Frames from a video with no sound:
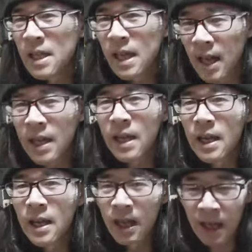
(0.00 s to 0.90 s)
はい
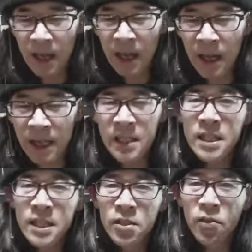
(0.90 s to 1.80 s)
えー、きっ
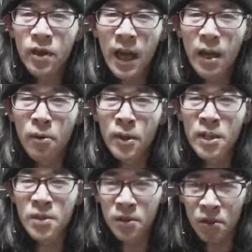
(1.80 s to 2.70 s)
ちりその変える
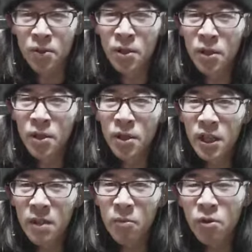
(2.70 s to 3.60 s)
技術
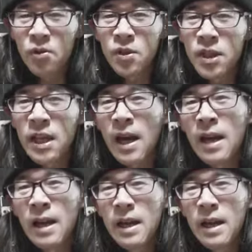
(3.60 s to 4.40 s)
に基づいた